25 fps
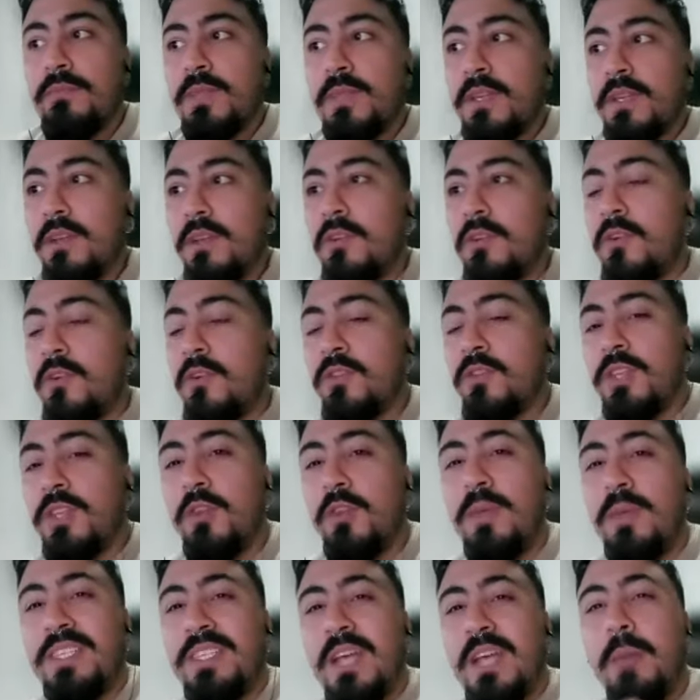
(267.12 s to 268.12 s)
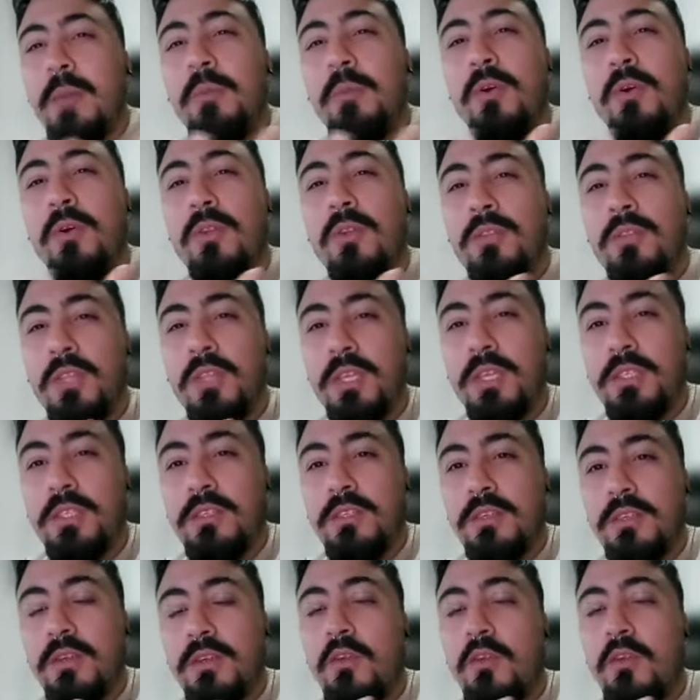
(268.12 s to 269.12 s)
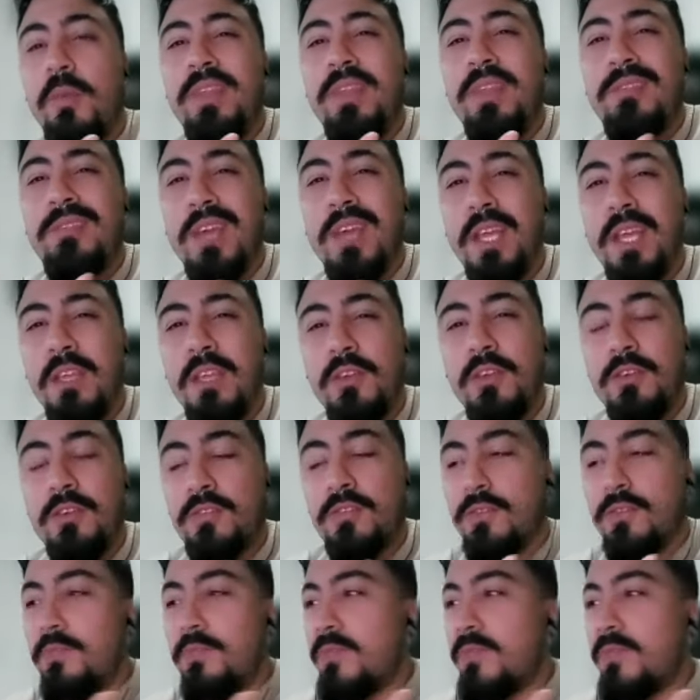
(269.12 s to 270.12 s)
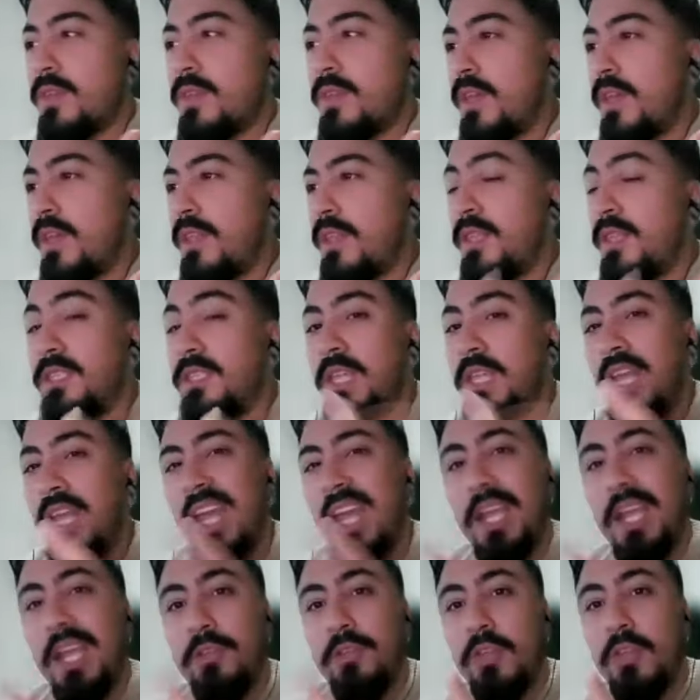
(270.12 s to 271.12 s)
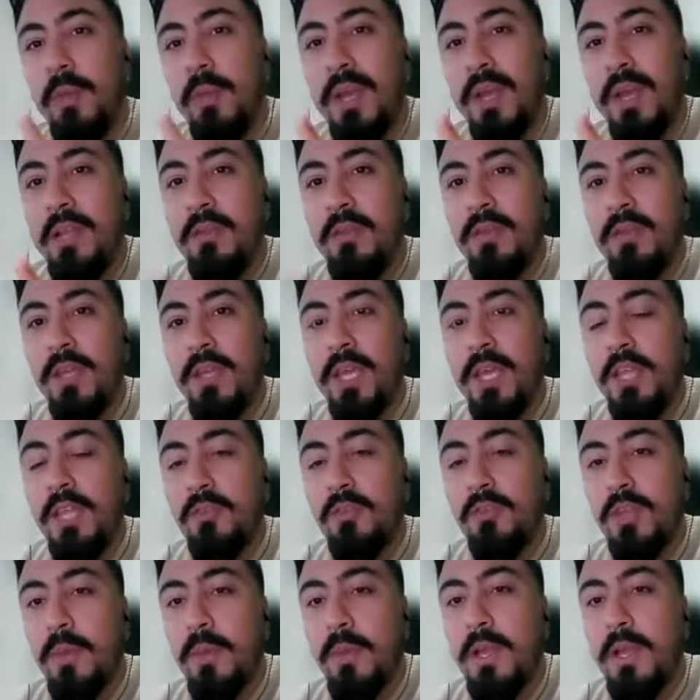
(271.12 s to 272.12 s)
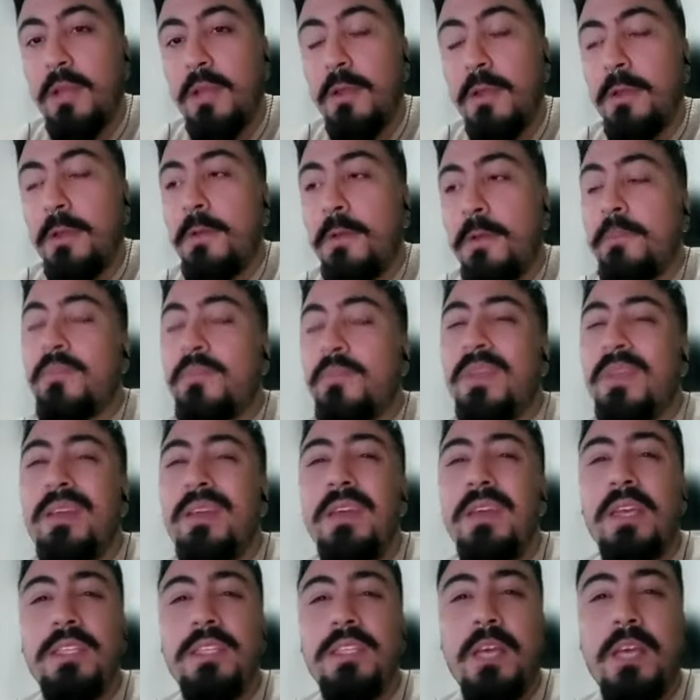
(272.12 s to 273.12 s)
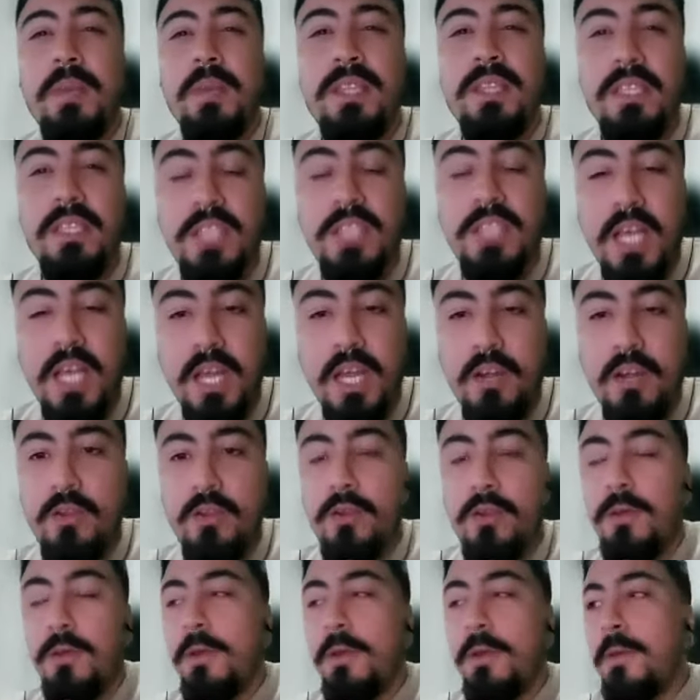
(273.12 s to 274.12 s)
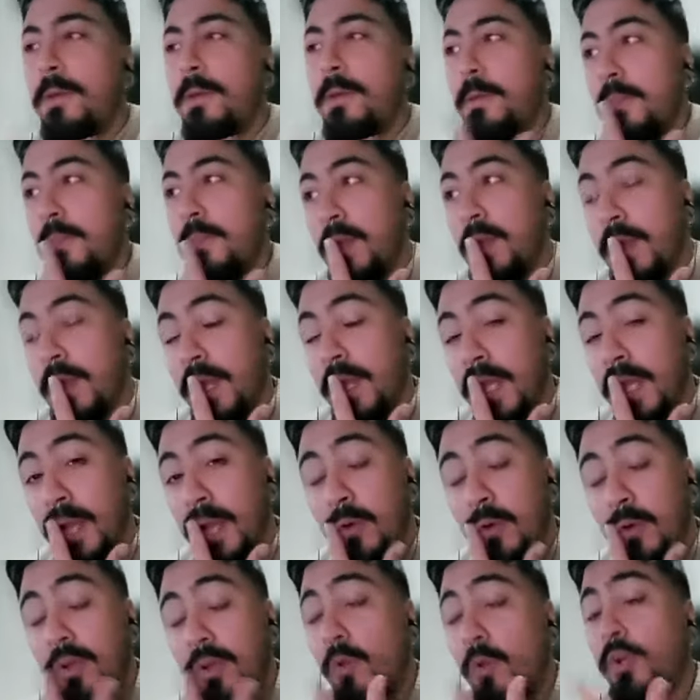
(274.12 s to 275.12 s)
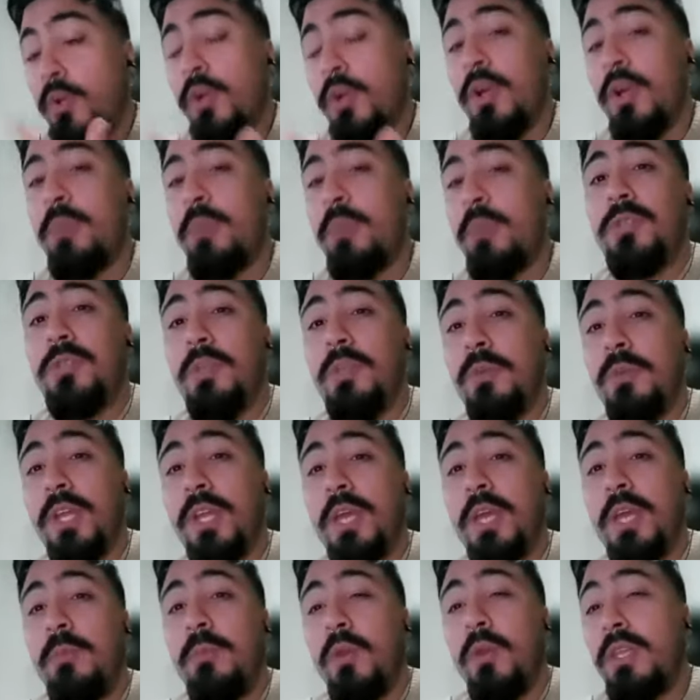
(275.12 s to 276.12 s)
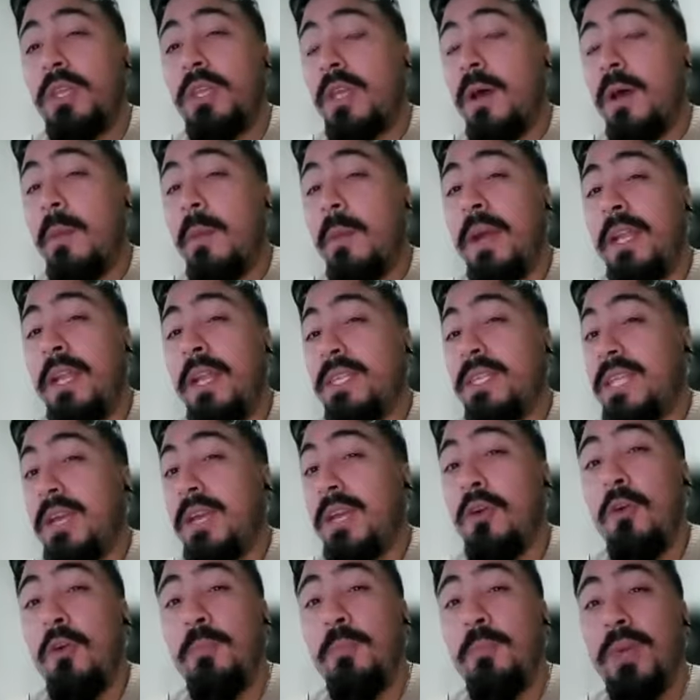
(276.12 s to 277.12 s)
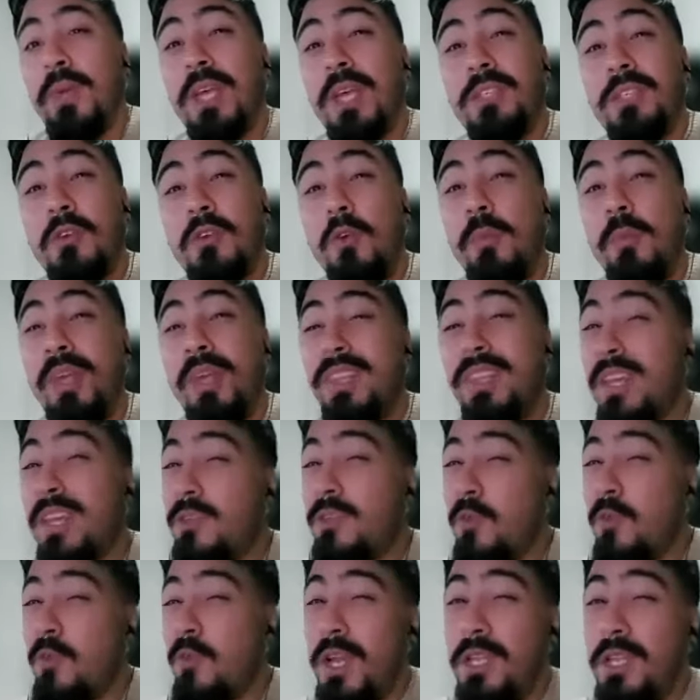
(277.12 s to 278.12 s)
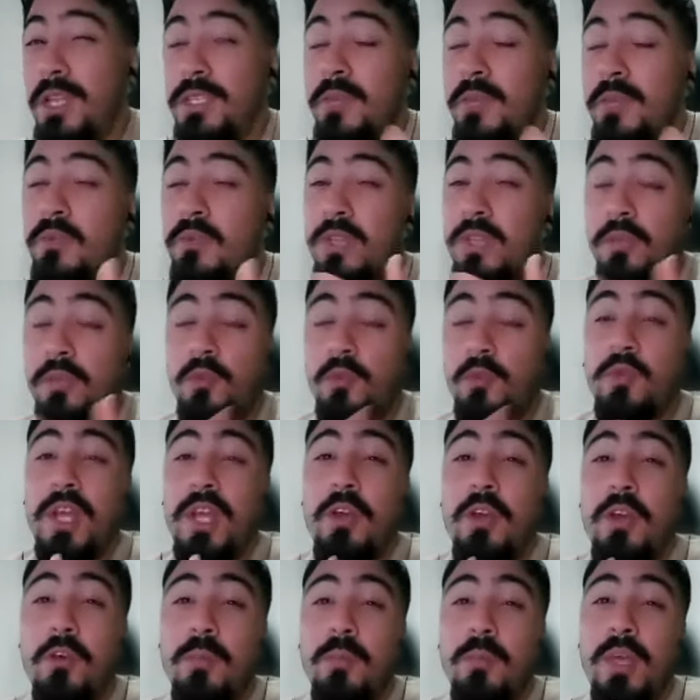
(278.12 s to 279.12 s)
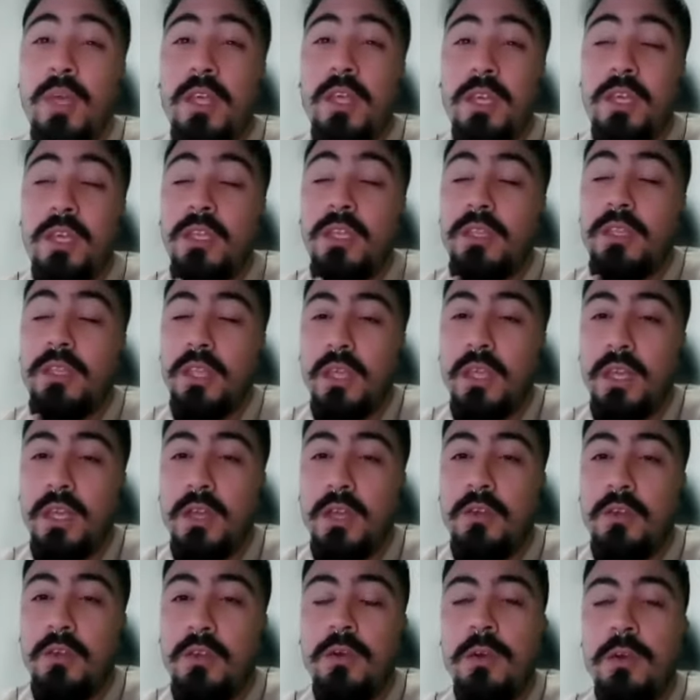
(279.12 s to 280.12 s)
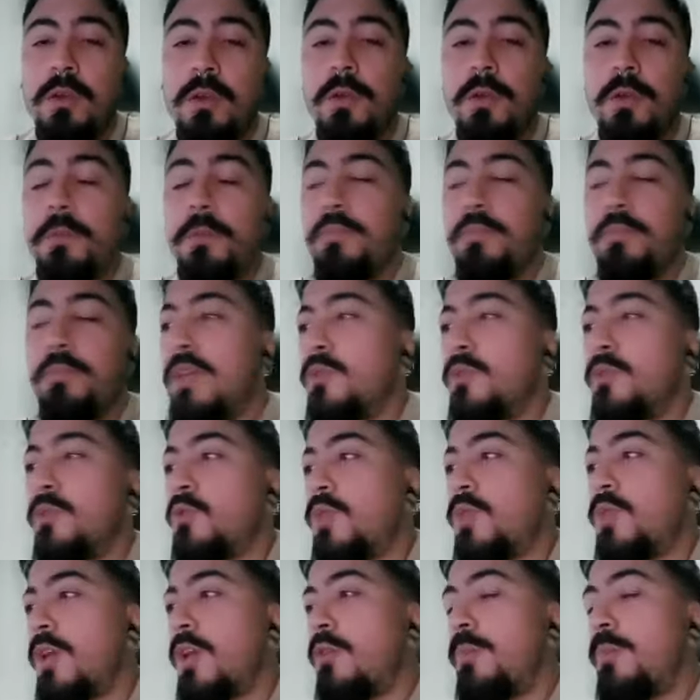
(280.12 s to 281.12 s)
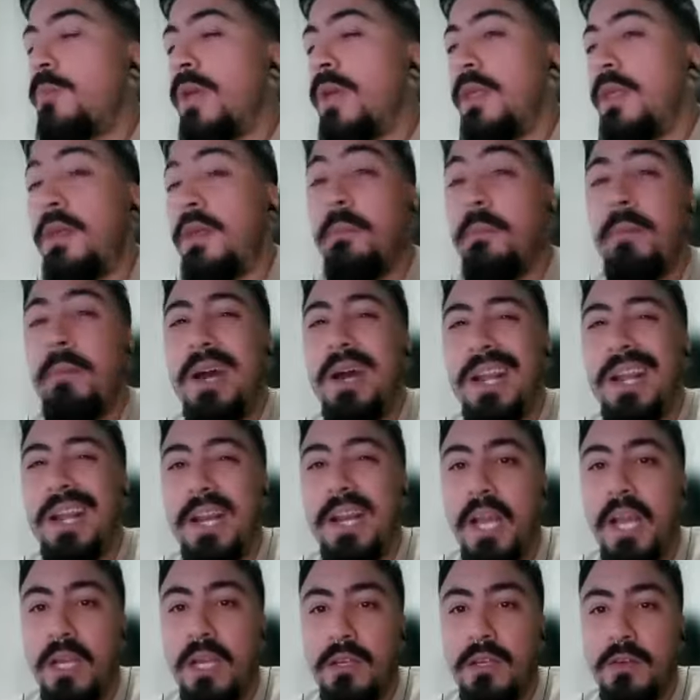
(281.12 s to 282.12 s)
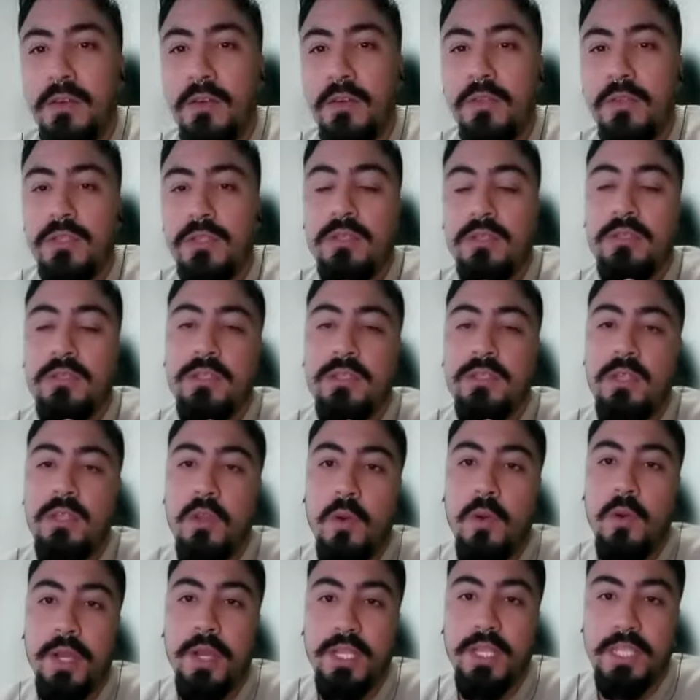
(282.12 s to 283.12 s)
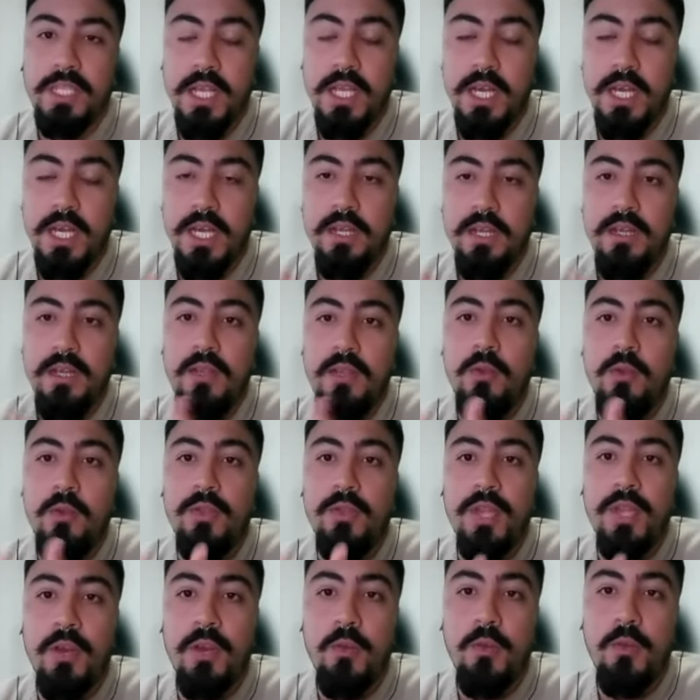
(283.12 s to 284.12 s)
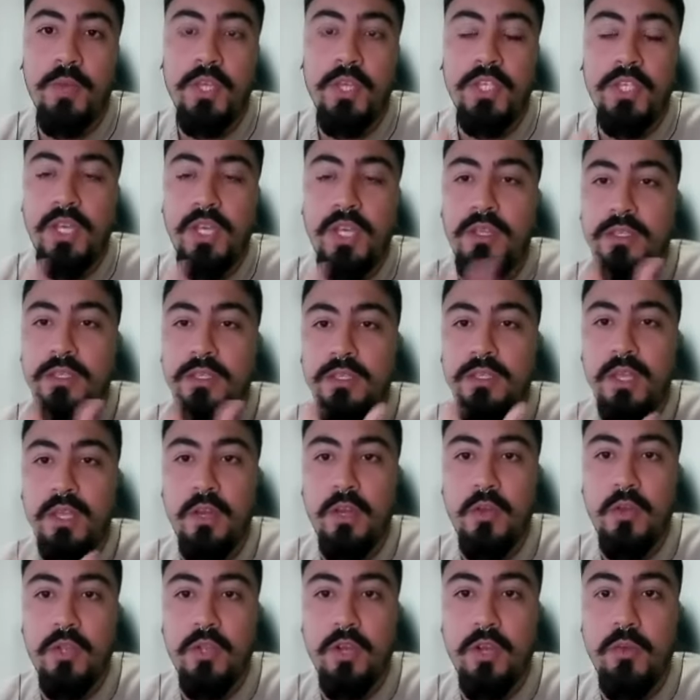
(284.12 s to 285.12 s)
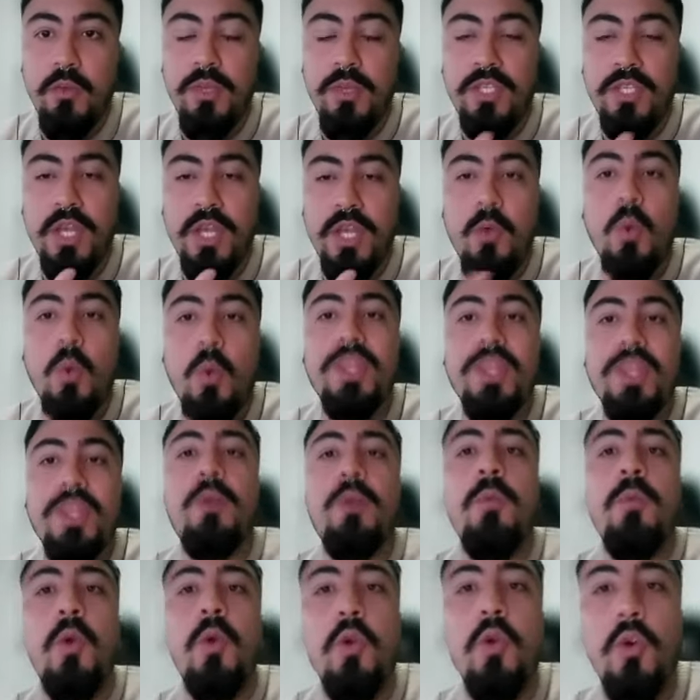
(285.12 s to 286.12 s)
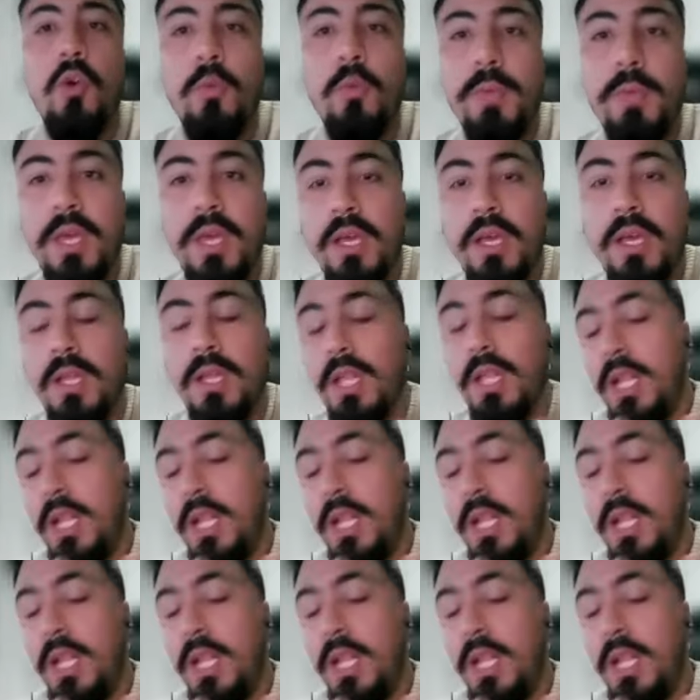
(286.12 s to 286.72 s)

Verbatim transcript: lo considero más aportes, comentarios, que decir esto está mal, esto está mal, quizá matizarlo. lo único que puse, por ejemplo, que estaba mal es en copias, copias textuales, que puse esto es una copia de Edesco, esto es una copia de Barrancos. Si lo van a sacar, lo entrecomillan, si no lo entrecomillan, cuenta como copia.